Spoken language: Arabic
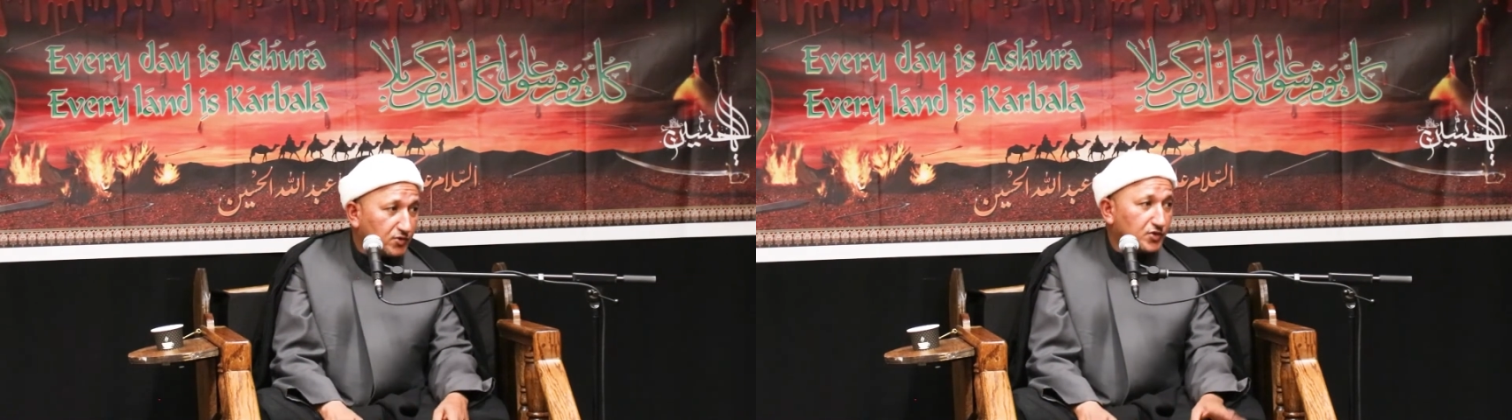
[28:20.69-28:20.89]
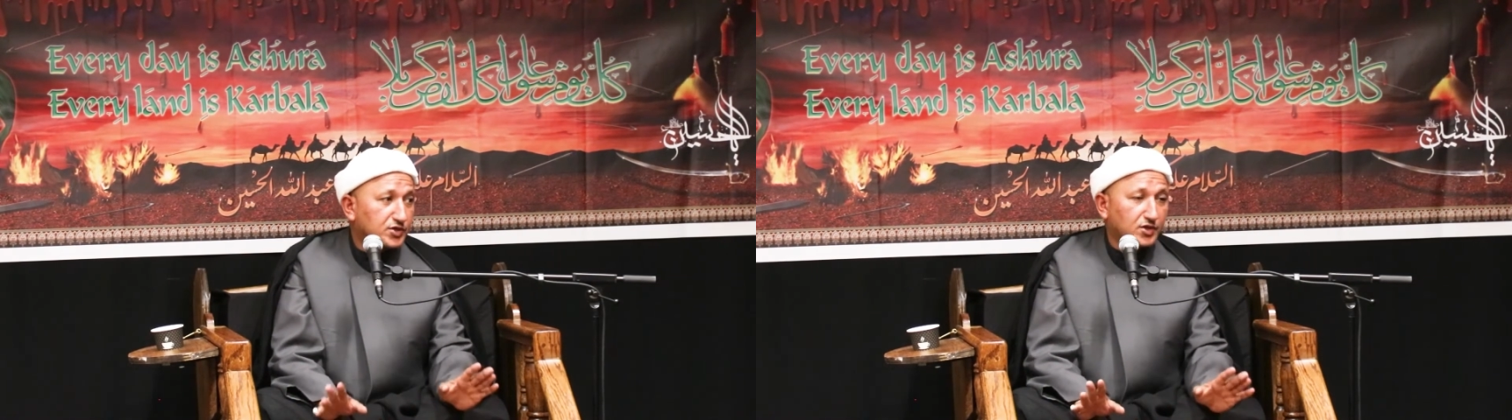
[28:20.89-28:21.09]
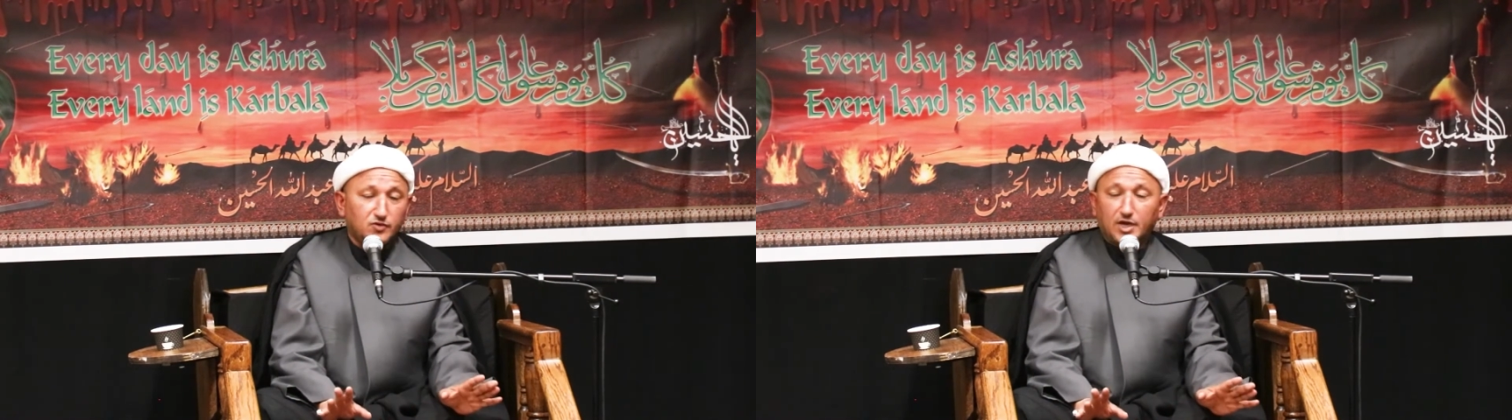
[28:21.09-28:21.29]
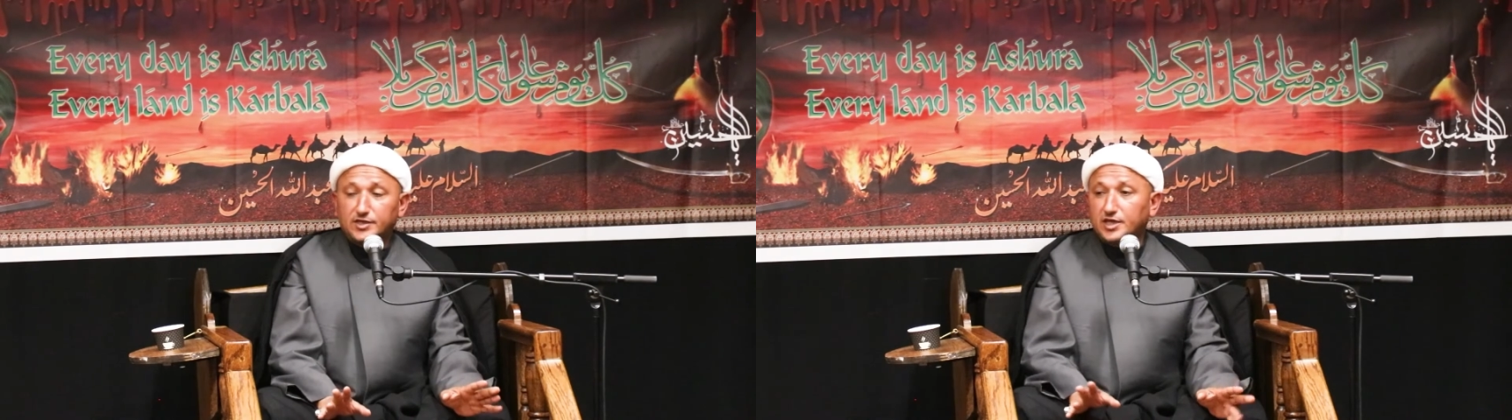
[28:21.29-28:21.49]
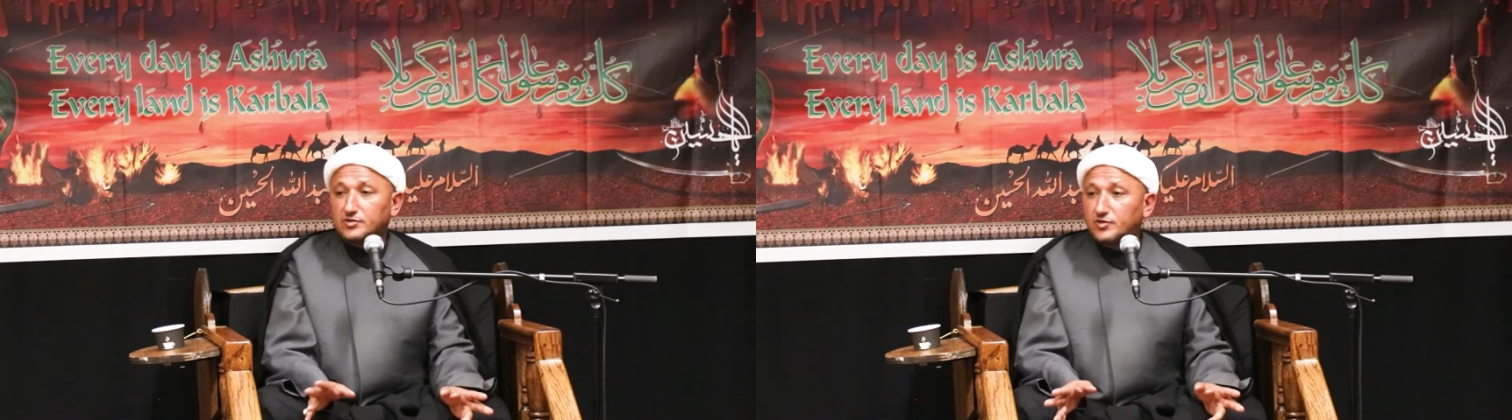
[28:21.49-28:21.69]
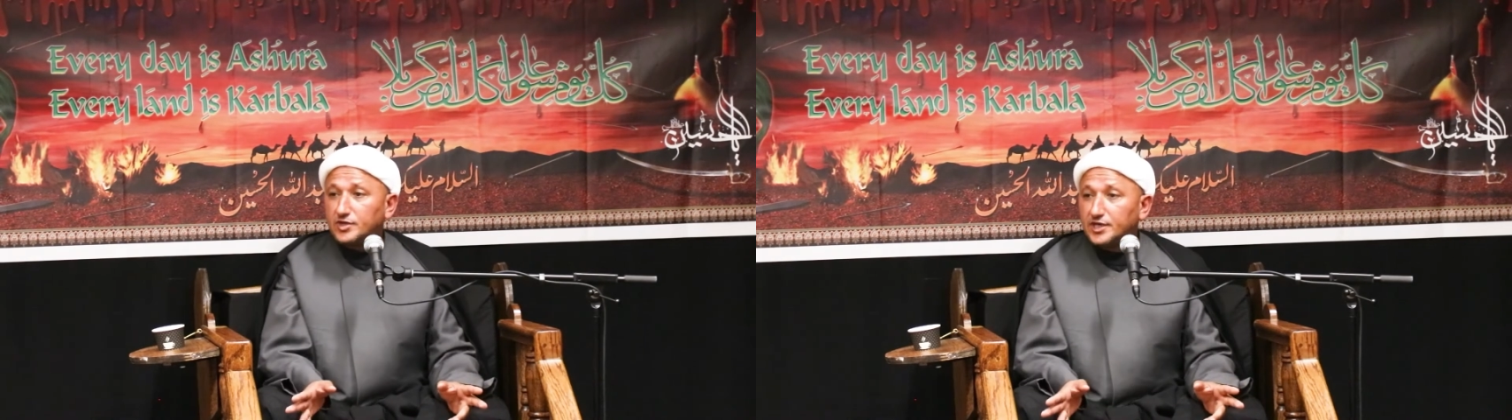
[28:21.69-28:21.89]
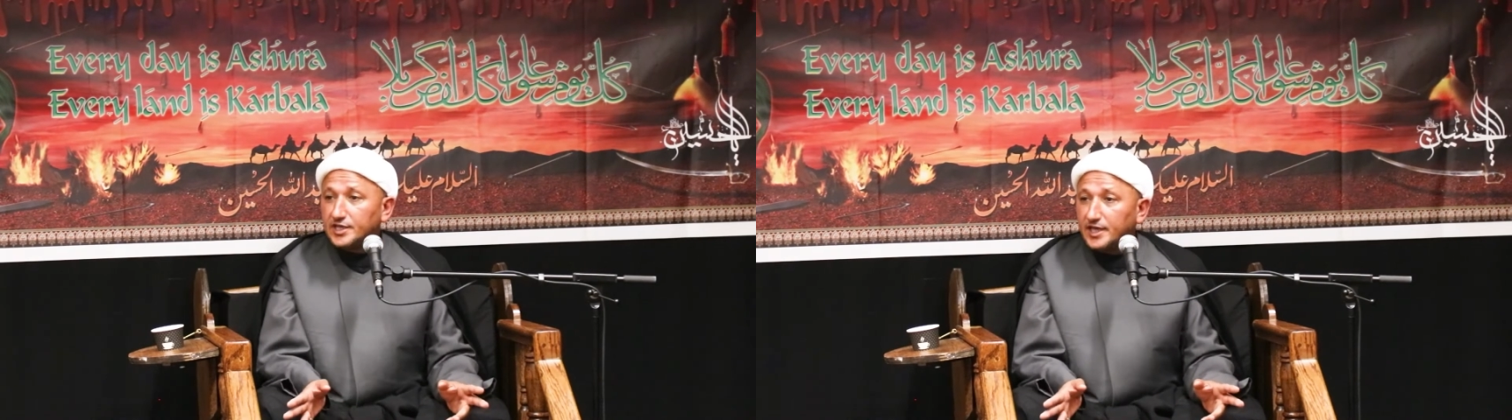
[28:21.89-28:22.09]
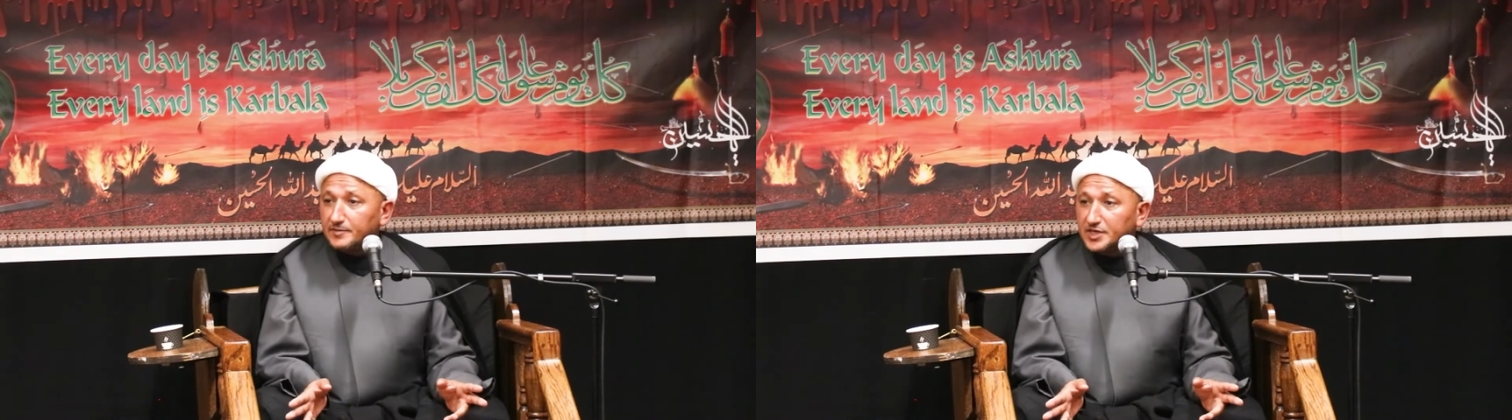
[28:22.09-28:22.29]
انه ان يدخل الى
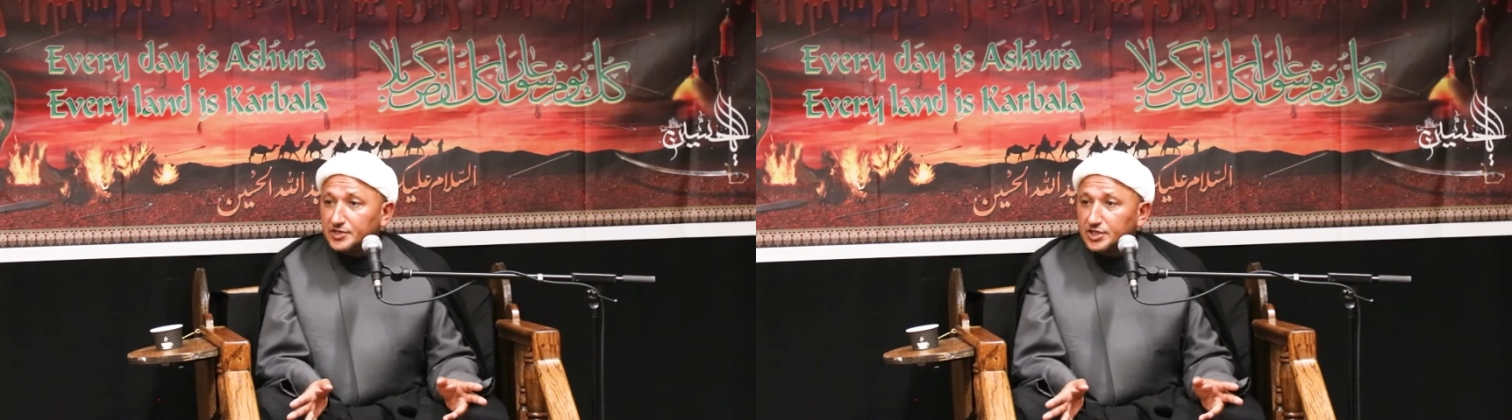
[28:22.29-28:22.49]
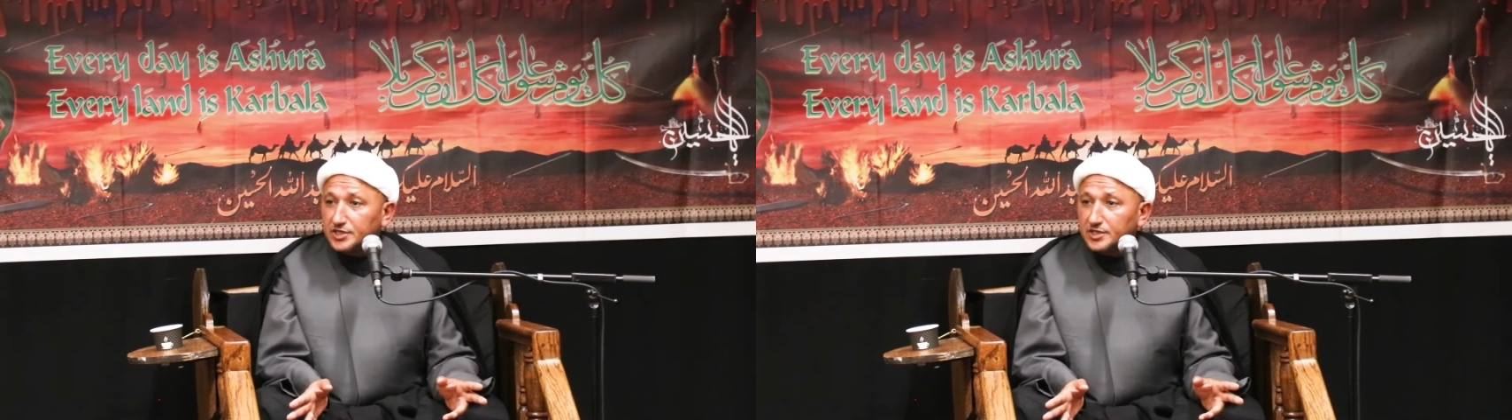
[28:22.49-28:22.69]
المسجد